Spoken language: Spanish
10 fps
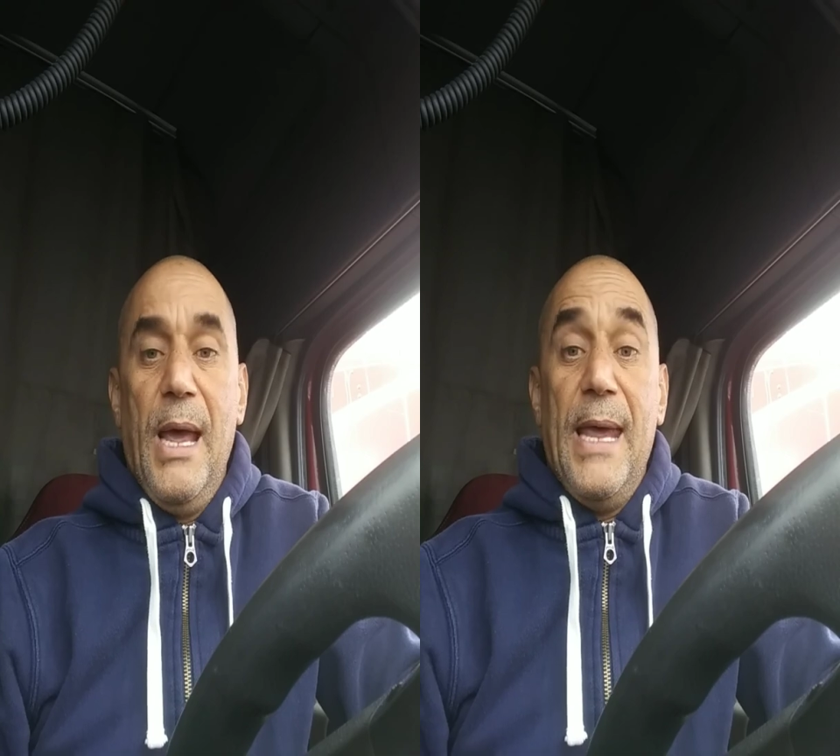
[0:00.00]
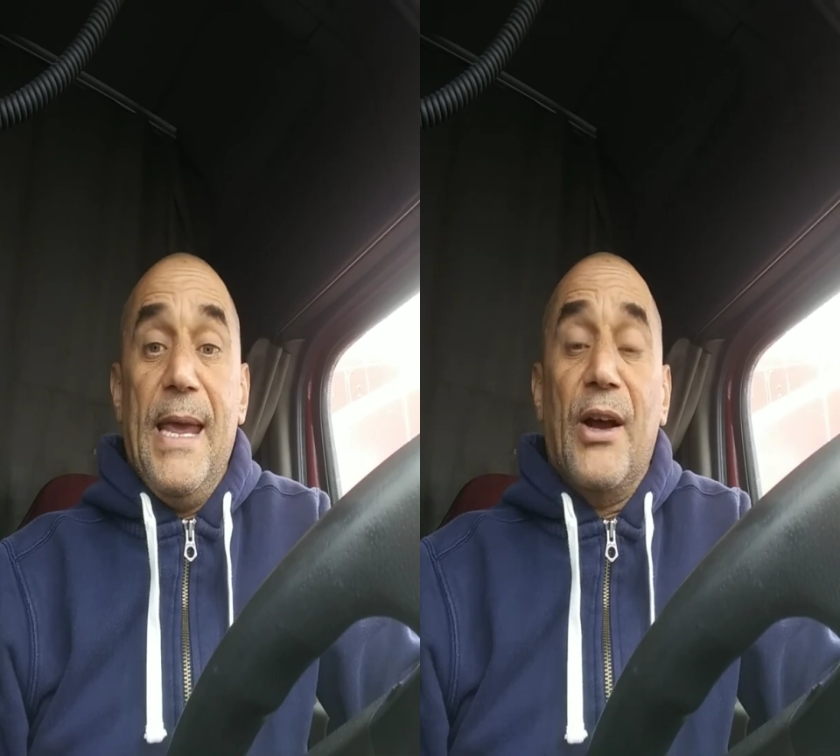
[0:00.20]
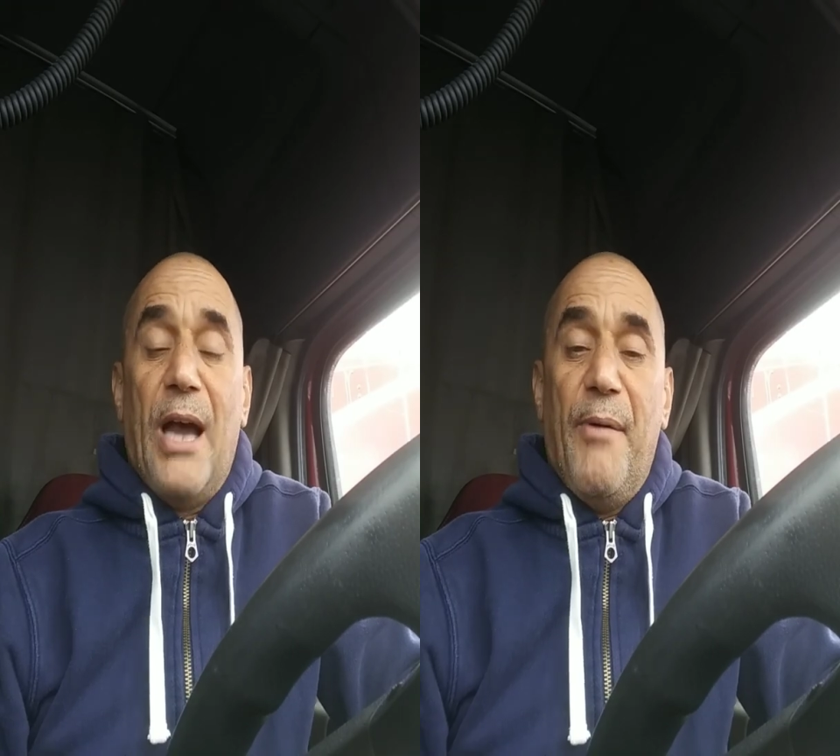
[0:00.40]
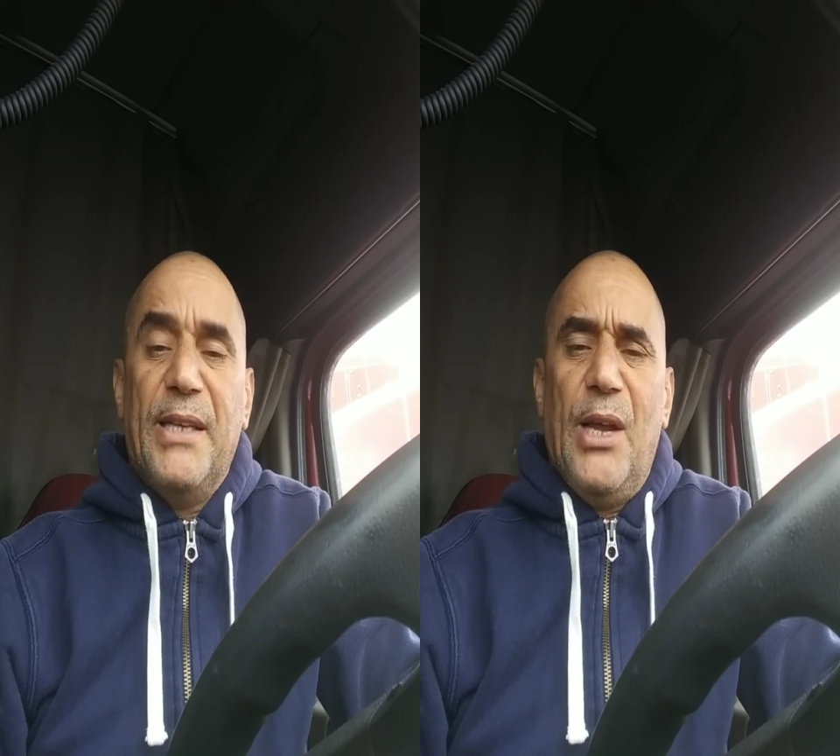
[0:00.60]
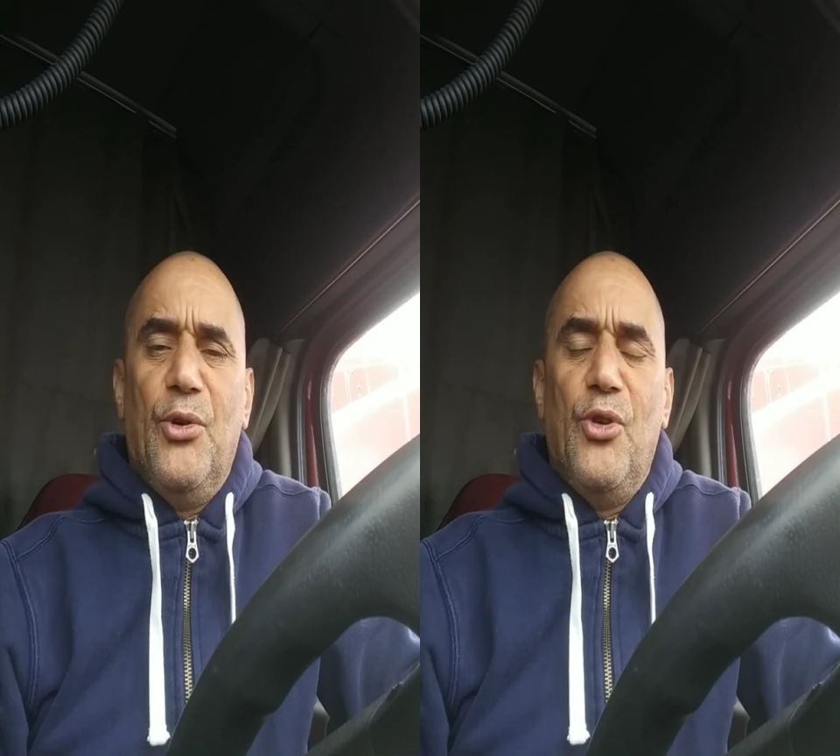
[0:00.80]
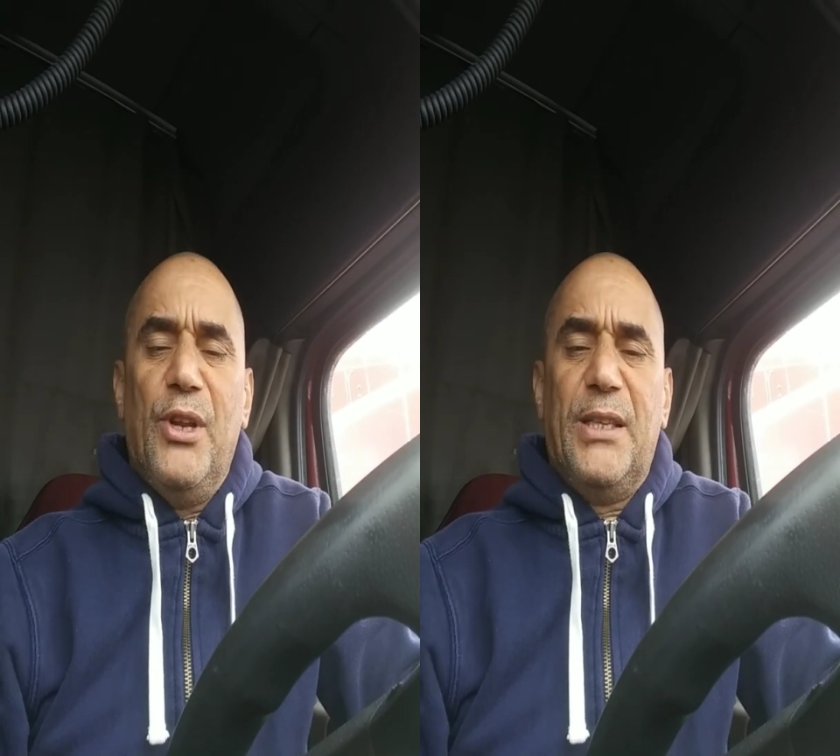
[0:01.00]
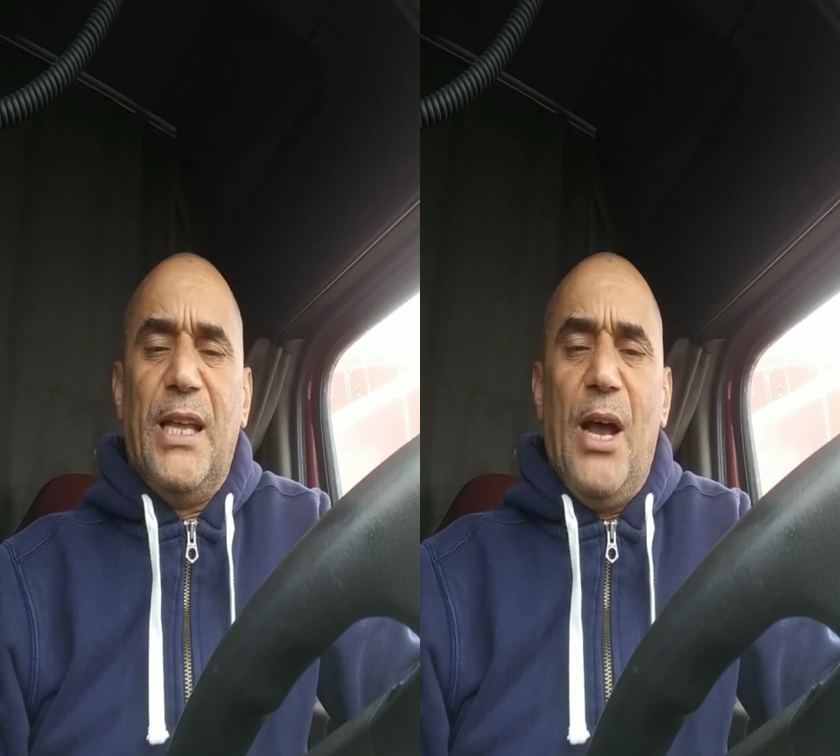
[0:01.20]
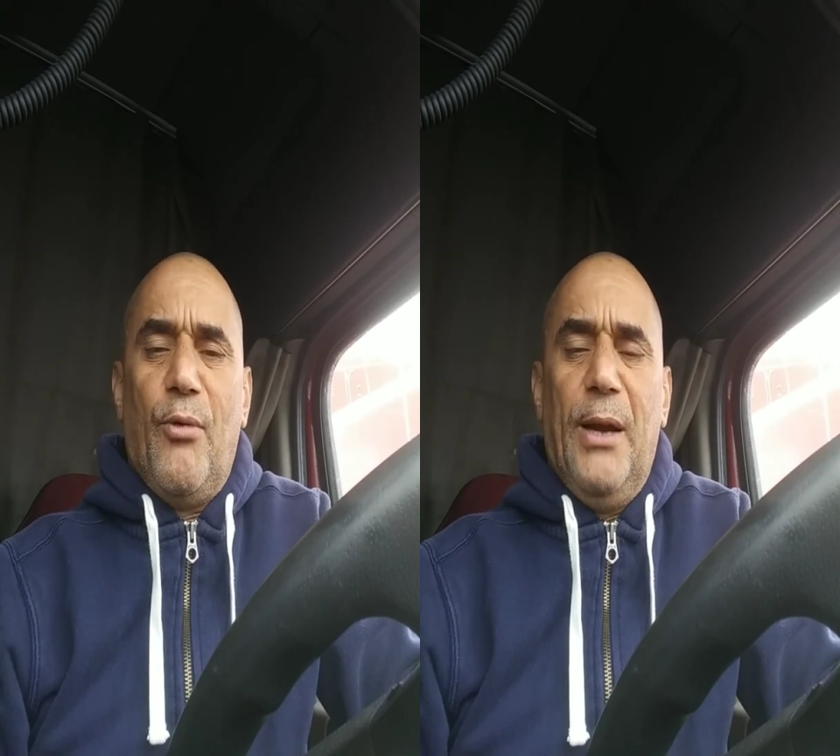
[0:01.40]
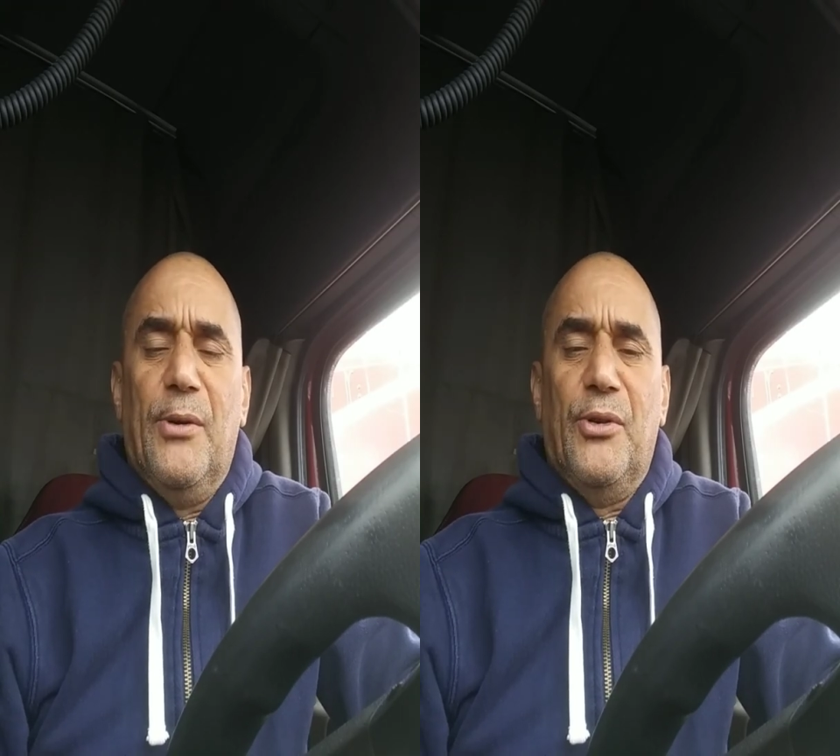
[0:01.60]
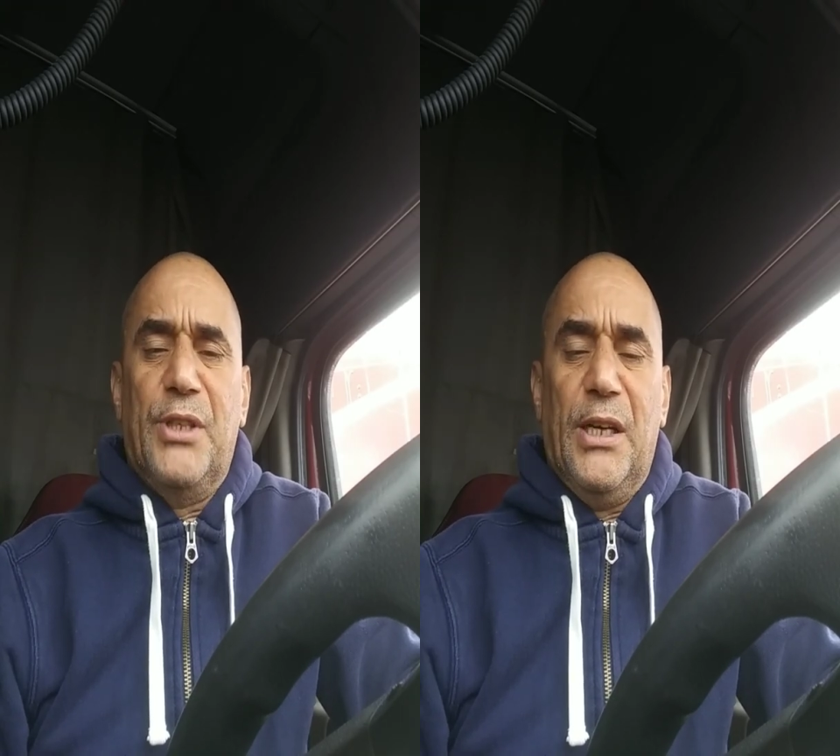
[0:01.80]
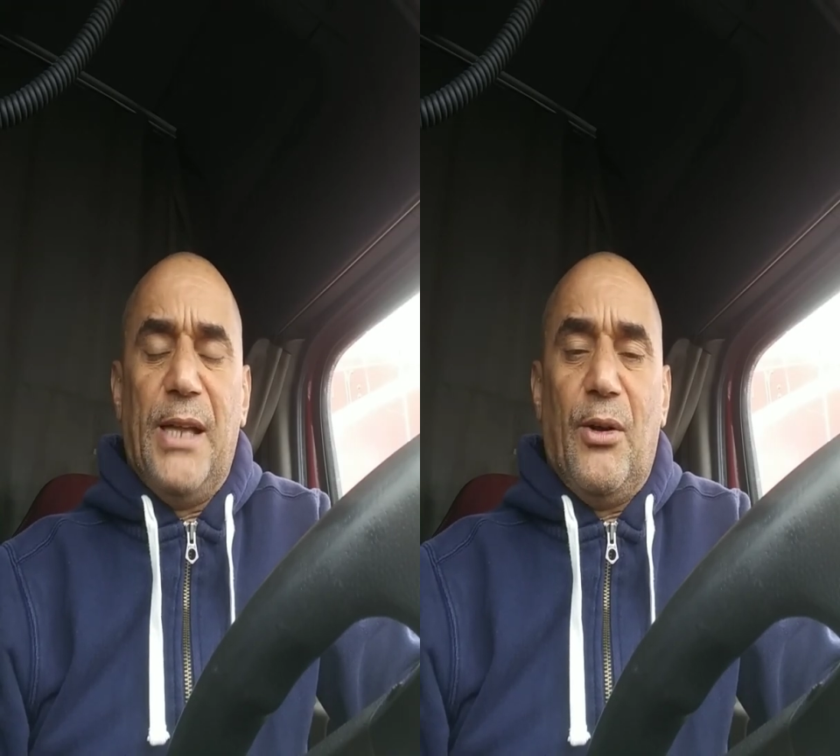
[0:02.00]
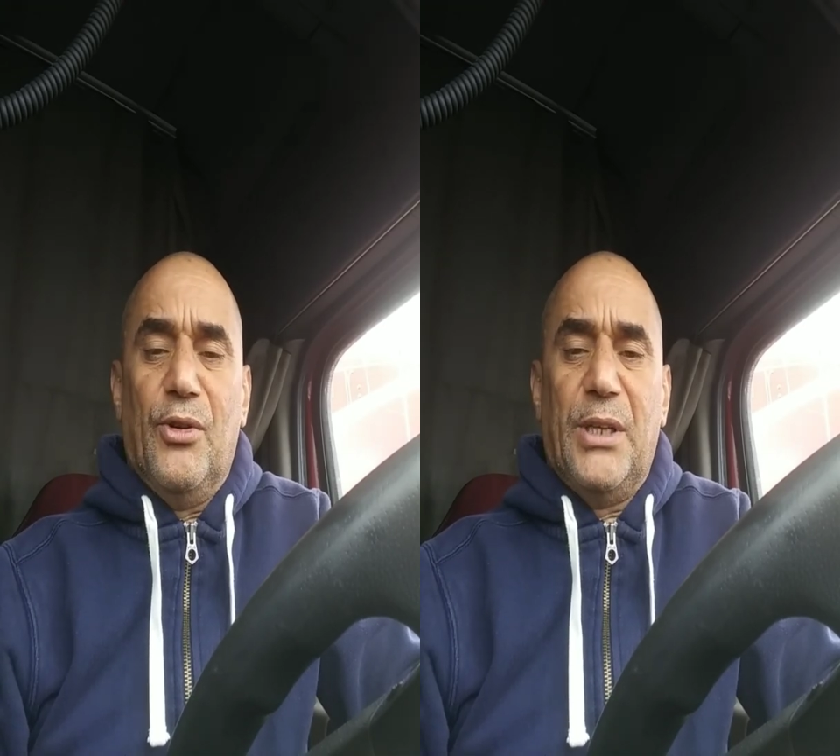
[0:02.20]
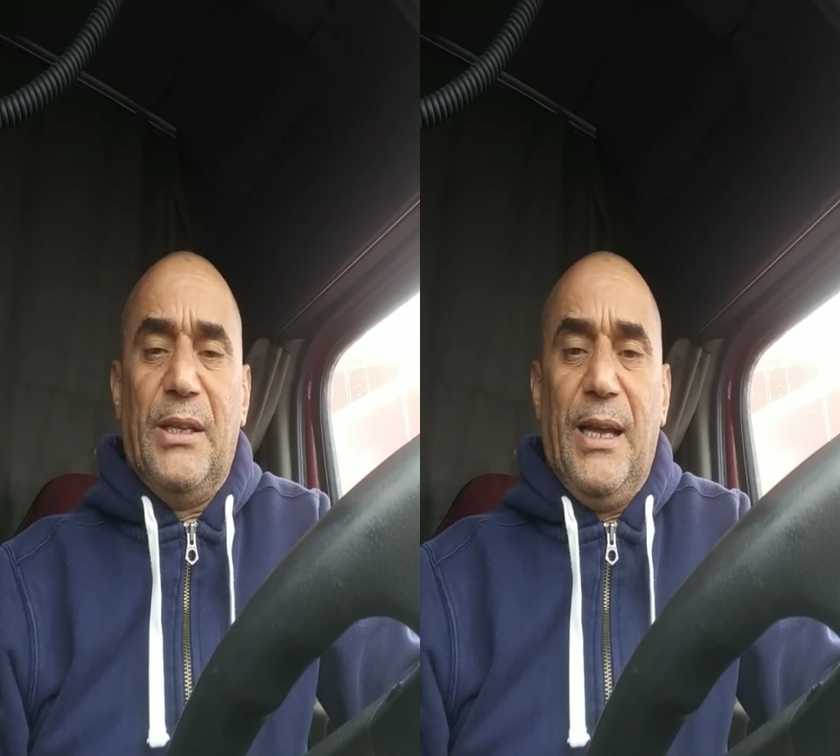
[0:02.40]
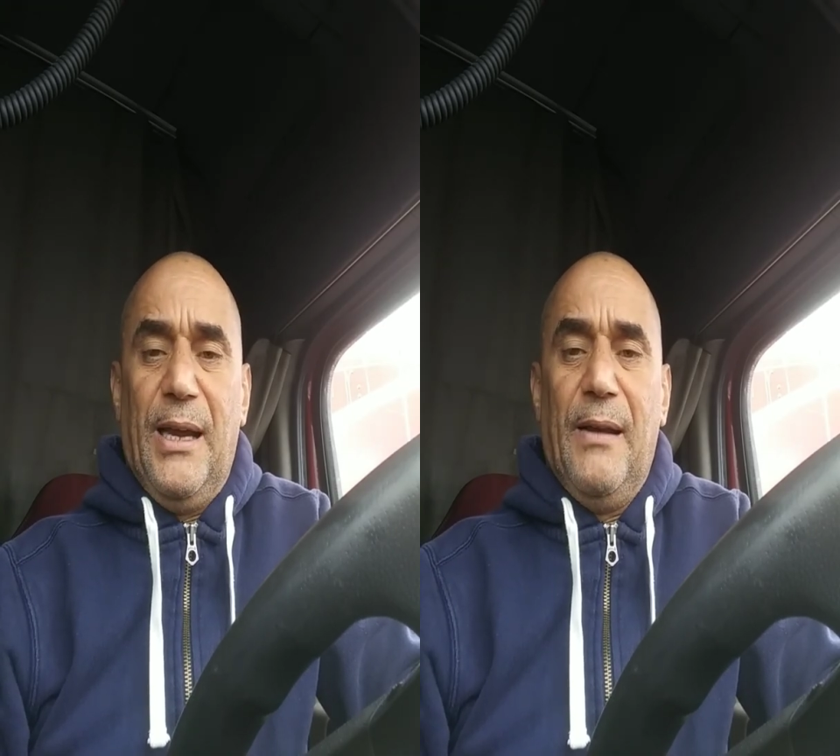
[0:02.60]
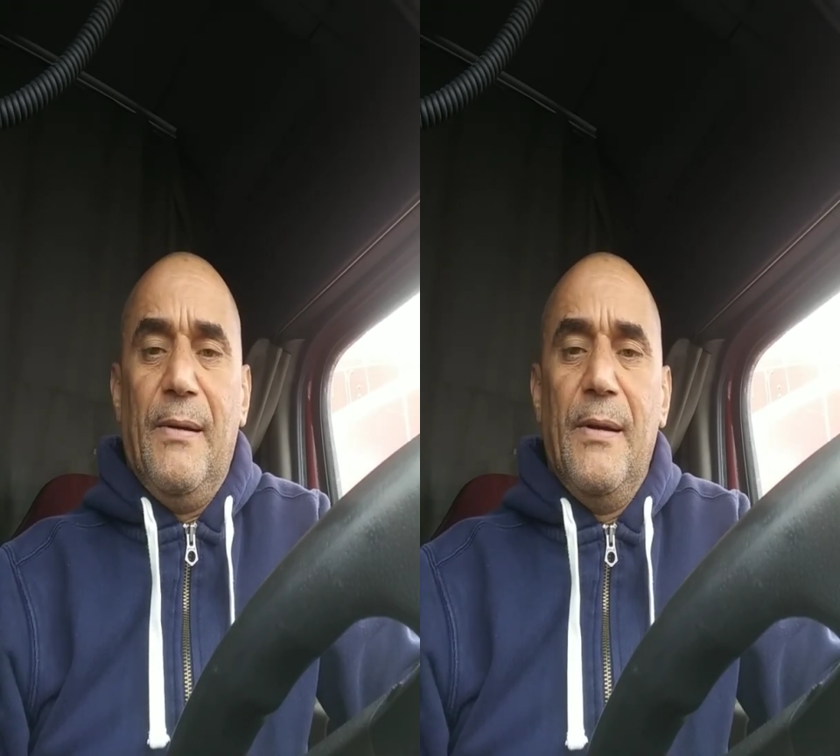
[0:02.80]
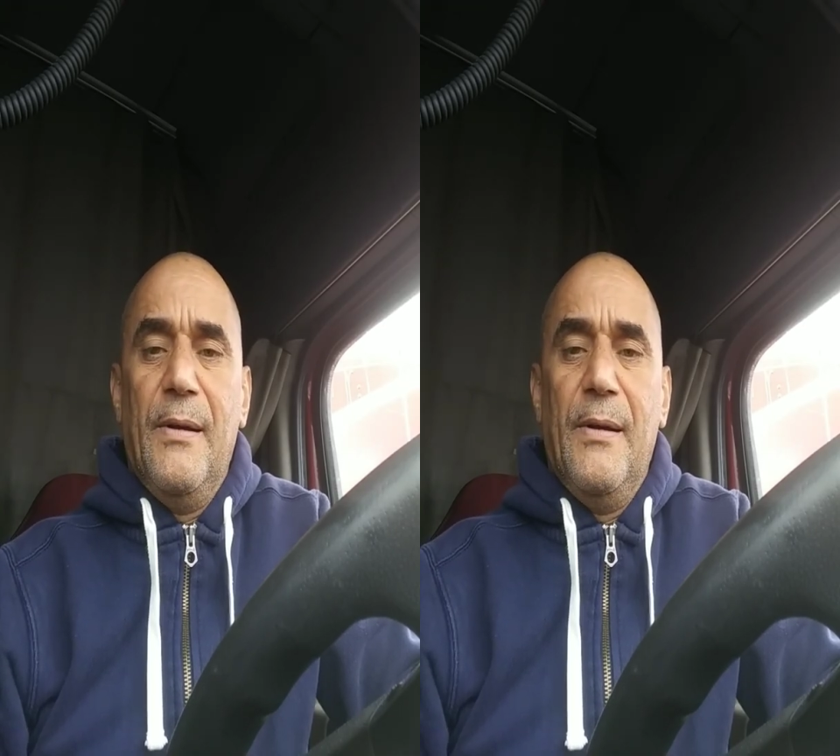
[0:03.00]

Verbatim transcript: Y aunque a veces uno no esté de acuerdo con ciertas cosas de él,